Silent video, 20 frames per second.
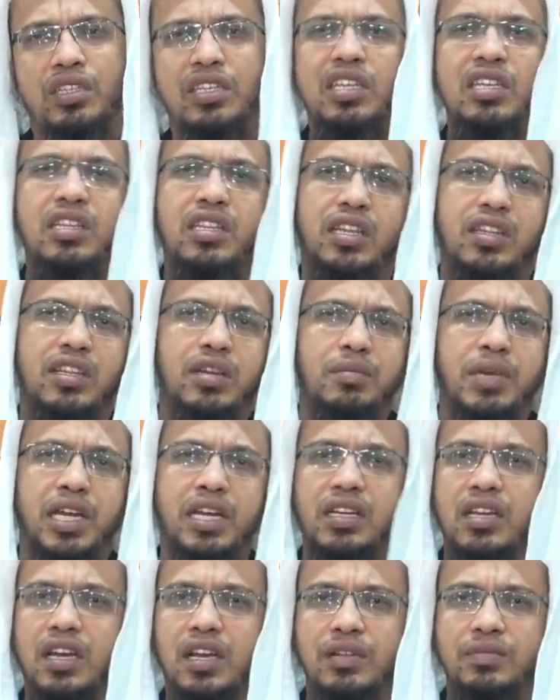কি তাদের
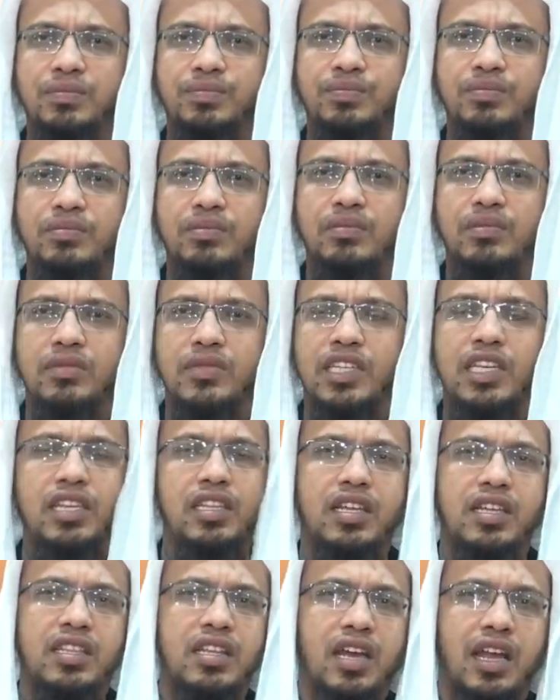মার্কা কি
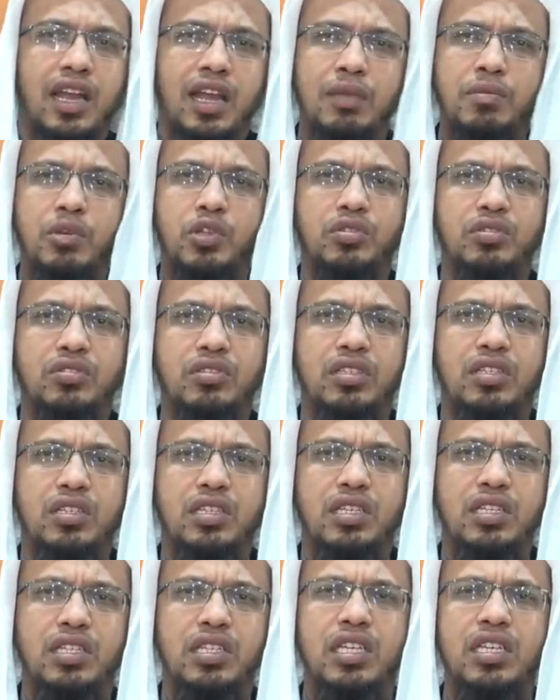তাদের আলামত
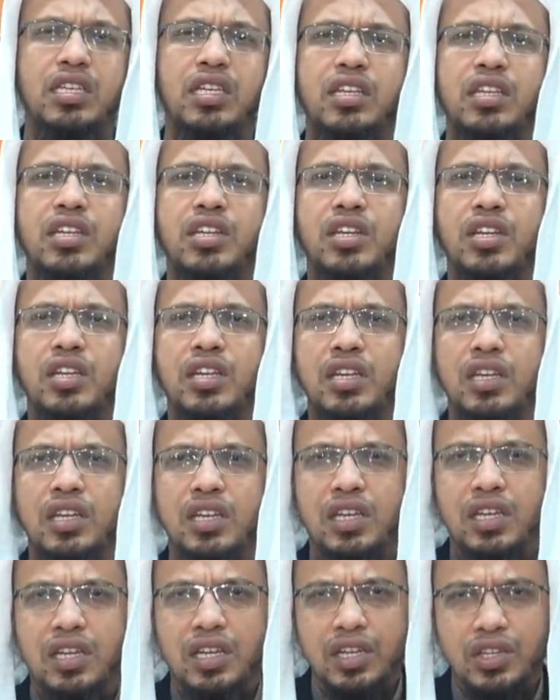কি তাদের
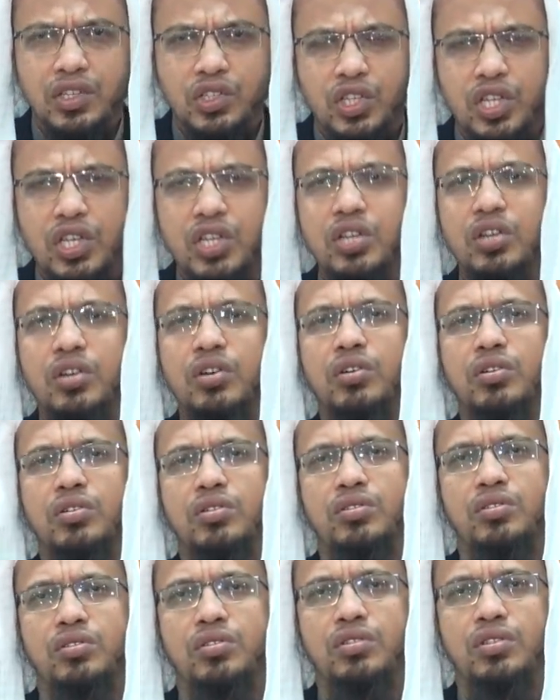চিহ্ন
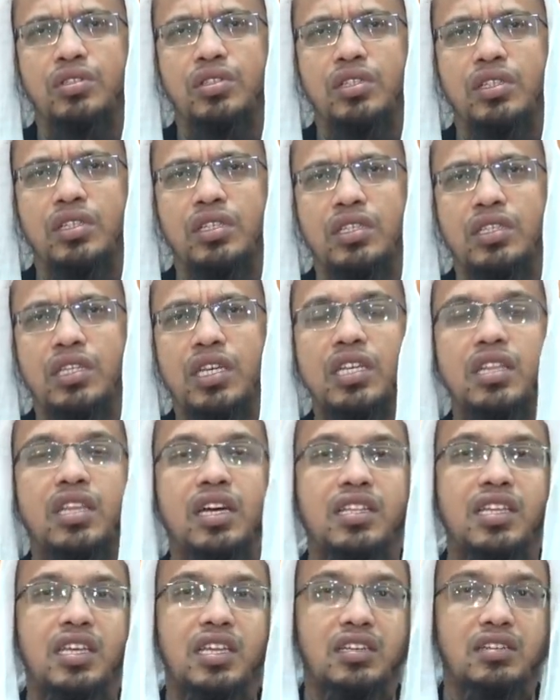কি
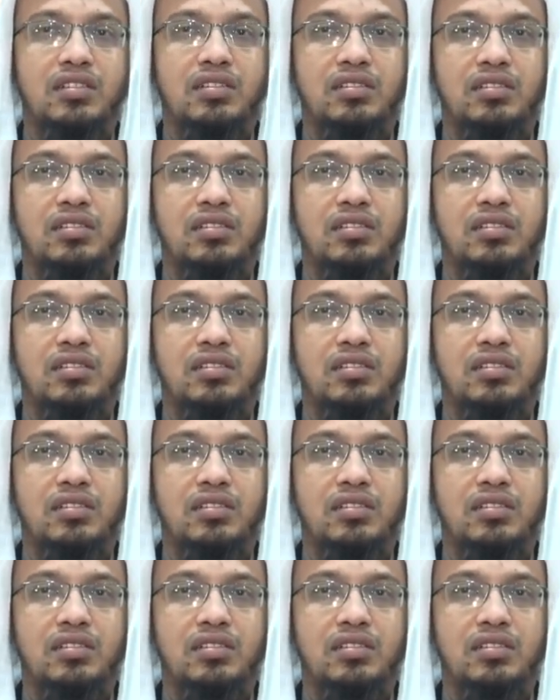তাদের